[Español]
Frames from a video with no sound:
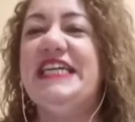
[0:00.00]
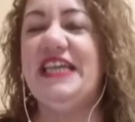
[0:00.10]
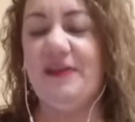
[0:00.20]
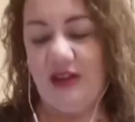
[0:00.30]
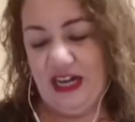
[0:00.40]

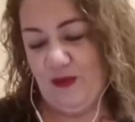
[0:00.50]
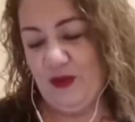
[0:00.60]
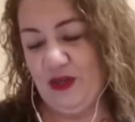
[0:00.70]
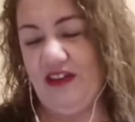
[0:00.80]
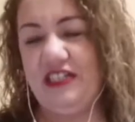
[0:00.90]
eh,
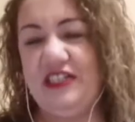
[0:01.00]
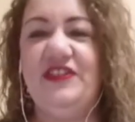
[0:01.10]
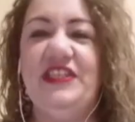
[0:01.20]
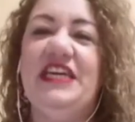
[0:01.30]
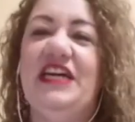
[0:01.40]
bajamos la
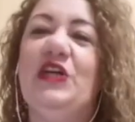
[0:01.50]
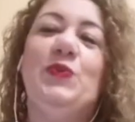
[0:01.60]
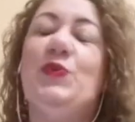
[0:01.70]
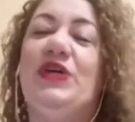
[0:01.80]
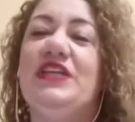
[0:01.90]
barbilla,
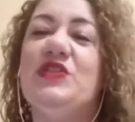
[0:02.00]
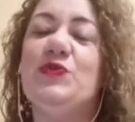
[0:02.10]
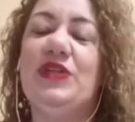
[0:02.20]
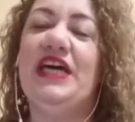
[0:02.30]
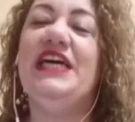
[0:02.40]
como es
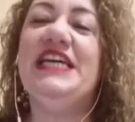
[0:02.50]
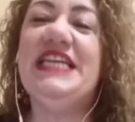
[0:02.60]
una,